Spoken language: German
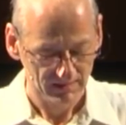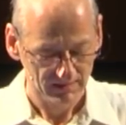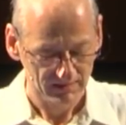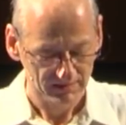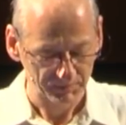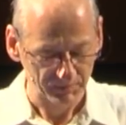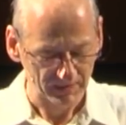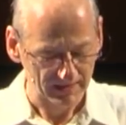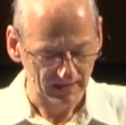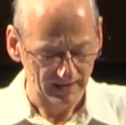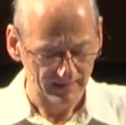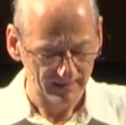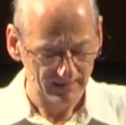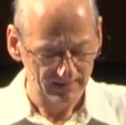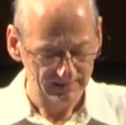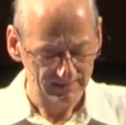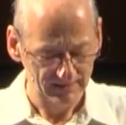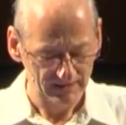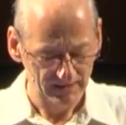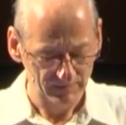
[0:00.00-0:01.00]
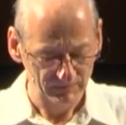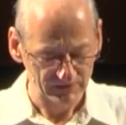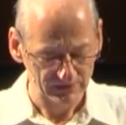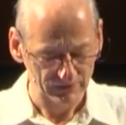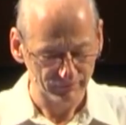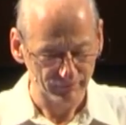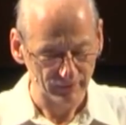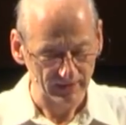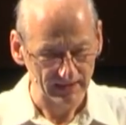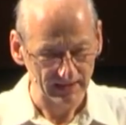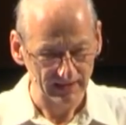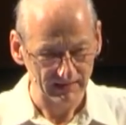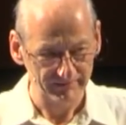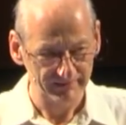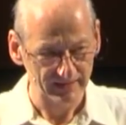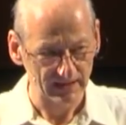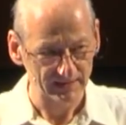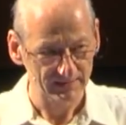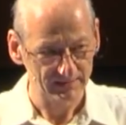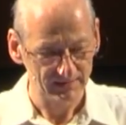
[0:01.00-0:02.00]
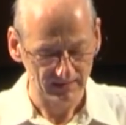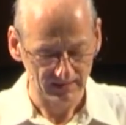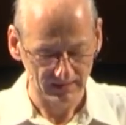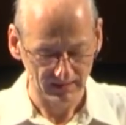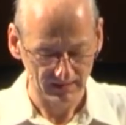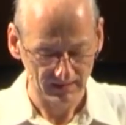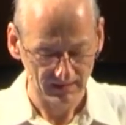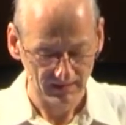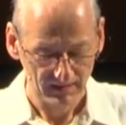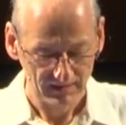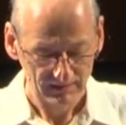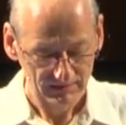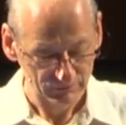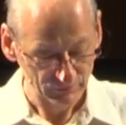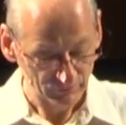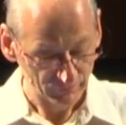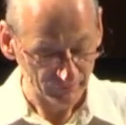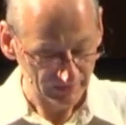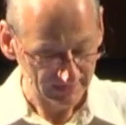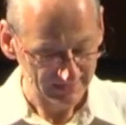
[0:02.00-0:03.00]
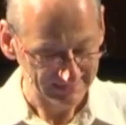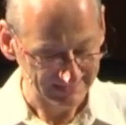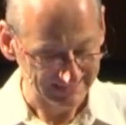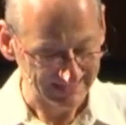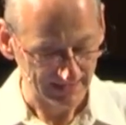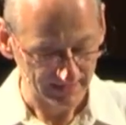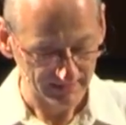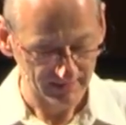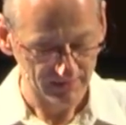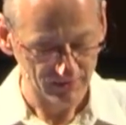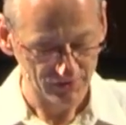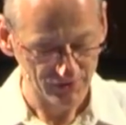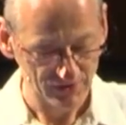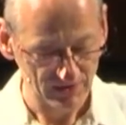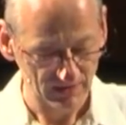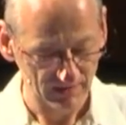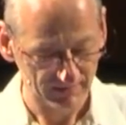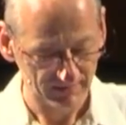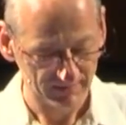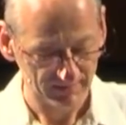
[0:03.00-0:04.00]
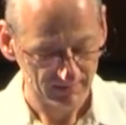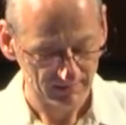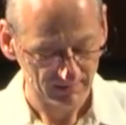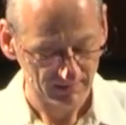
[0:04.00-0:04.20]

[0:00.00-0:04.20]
Ich begann das Leben zu vergegenwärtigen, so wie es gerade geschieht